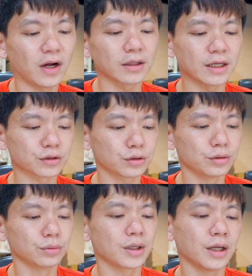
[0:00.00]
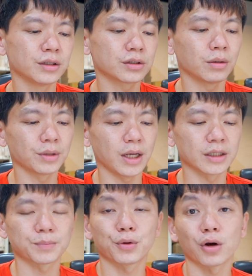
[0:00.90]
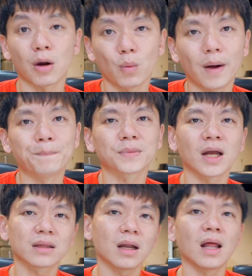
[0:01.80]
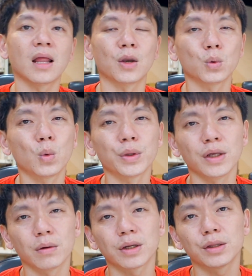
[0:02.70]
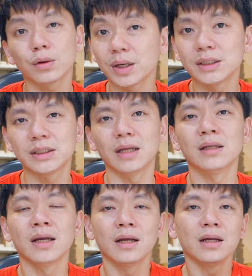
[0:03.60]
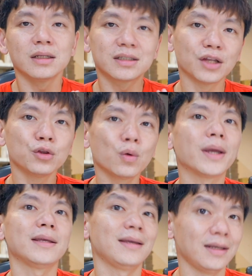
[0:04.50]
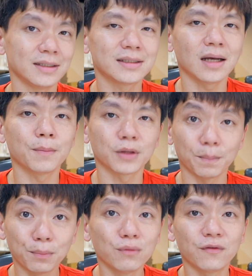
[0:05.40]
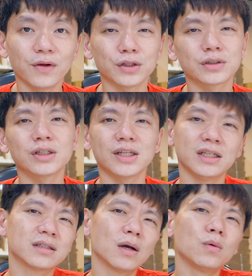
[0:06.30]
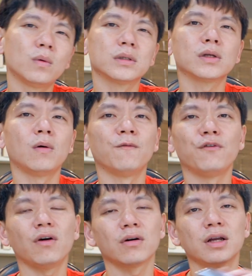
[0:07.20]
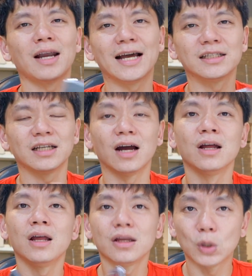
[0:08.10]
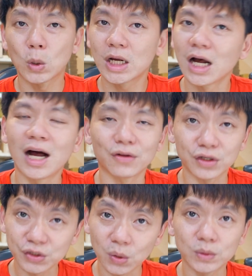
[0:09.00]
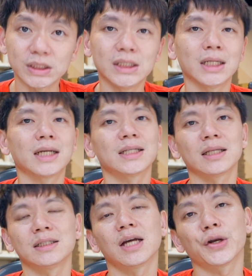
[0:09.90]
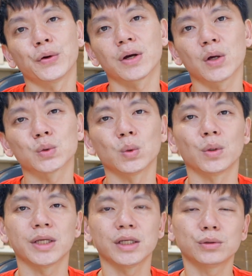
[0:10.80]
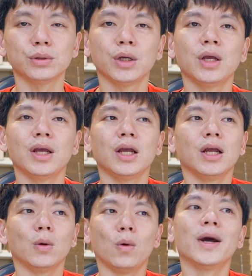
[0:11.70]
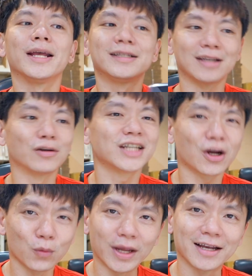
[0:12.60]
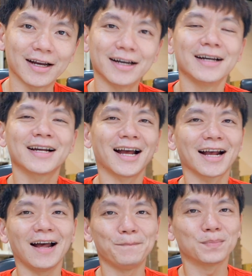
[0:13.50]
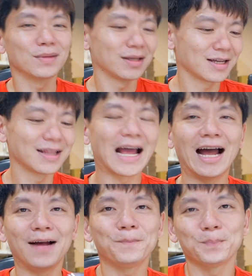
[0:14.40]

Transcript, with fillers: o u n d w 2跟 Sony Xperia One。那当然，如果你有更推荐针对影像的部分，就是以生活这种 Vlog 来讲，有更好的手机，你可以在底下留言告诉我，也许我会找一下规格看看，跟它。